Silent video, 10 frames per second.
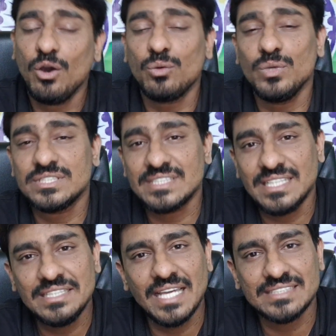और वो
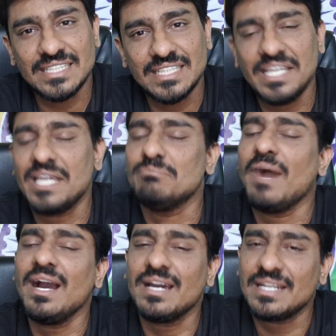सीधे सीधे ये
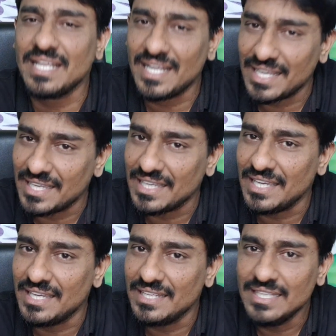मांग करने लगेंगे